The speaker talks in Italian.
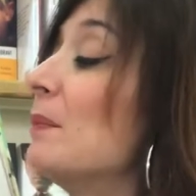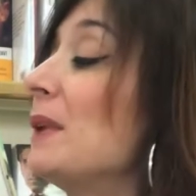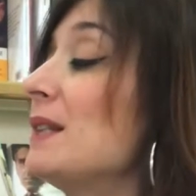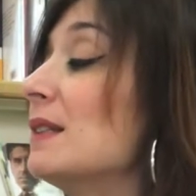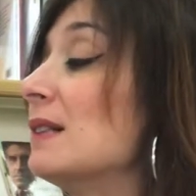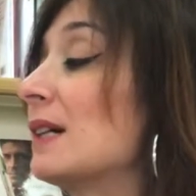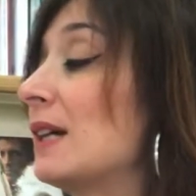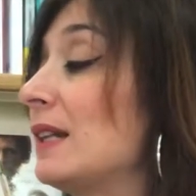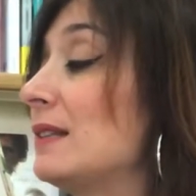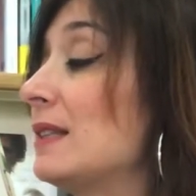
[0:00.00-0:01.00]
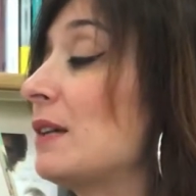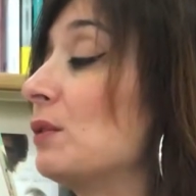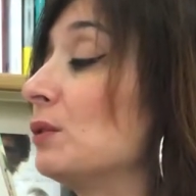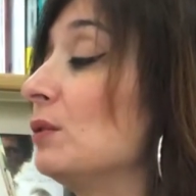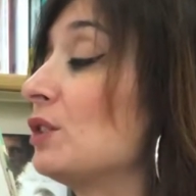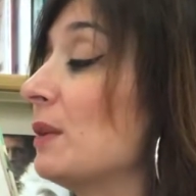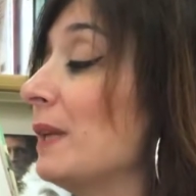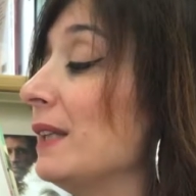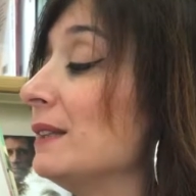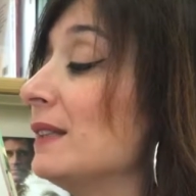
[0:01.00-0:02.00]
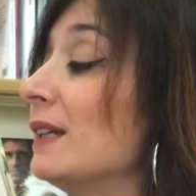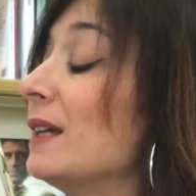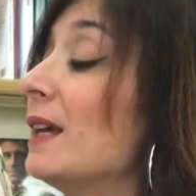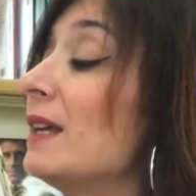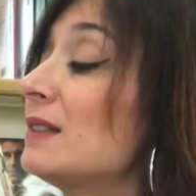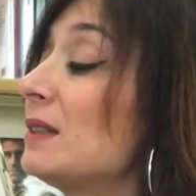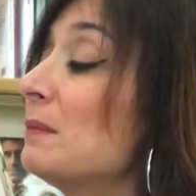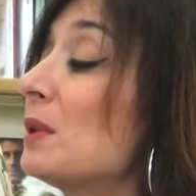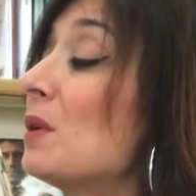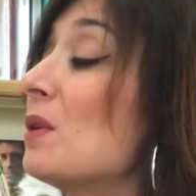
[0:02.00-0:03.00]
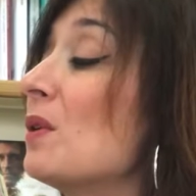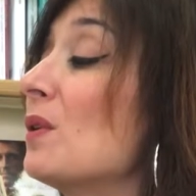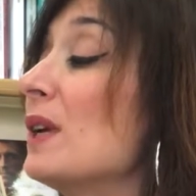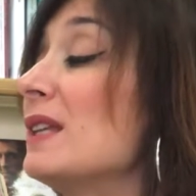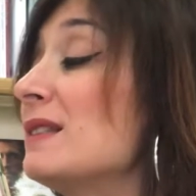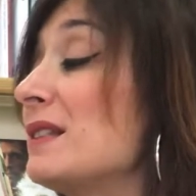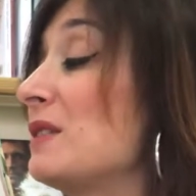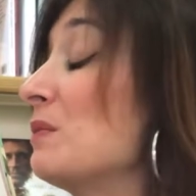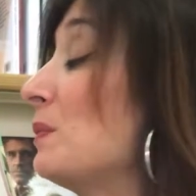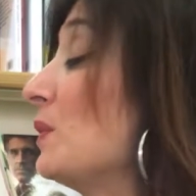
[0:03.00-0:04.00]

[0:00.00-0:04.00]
Presi ad accarezzarlo dolcemente e sembrò essersi un